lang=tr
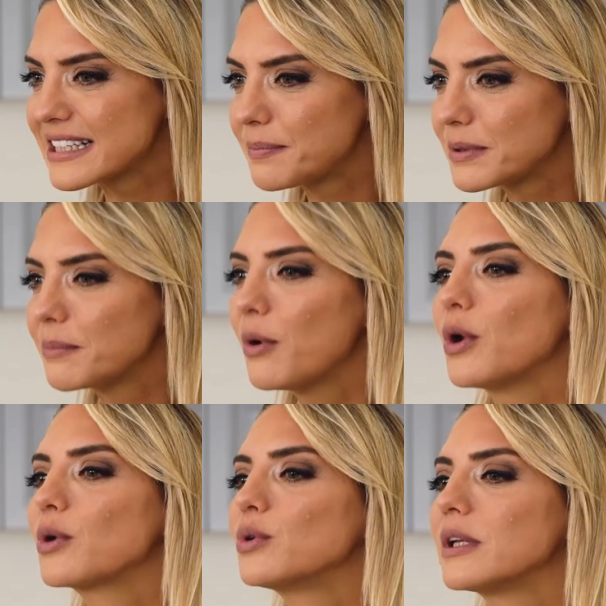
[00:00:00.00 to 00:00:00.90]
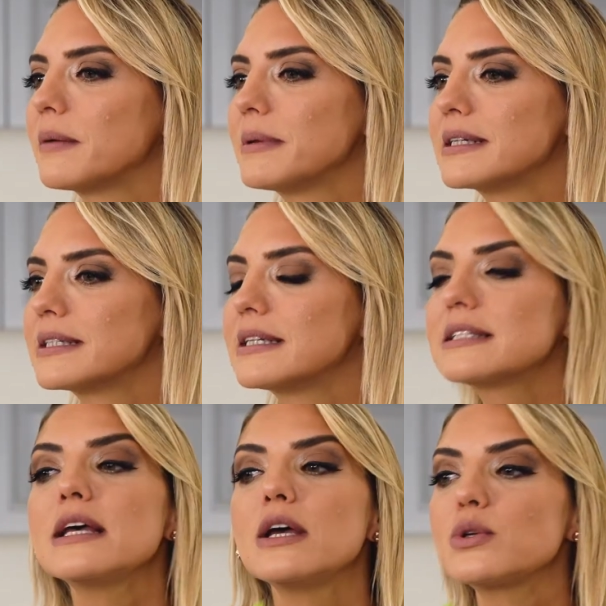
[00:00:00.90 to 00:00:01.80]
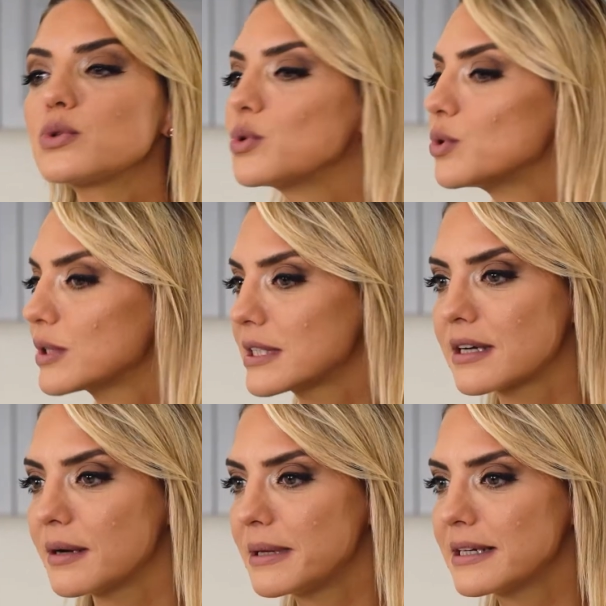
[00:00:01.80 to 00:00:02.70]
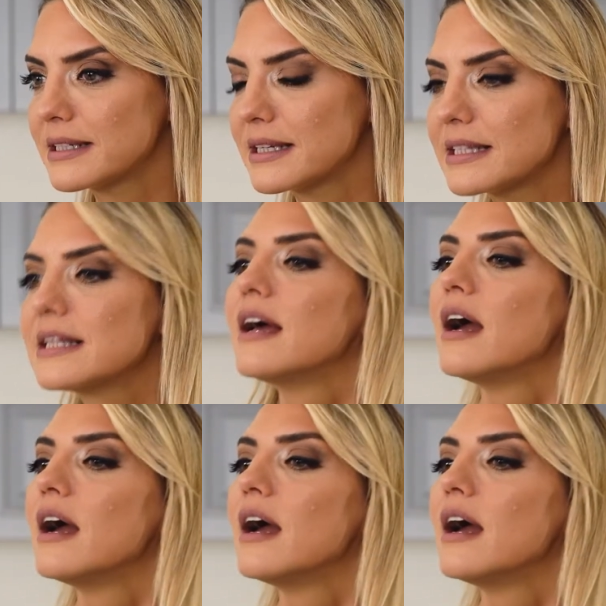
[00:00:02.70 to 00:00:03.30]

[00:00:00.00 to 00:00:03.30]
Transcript: sapını böyle kullanabilirsiniz. Suyunu sıkabilirsiniz.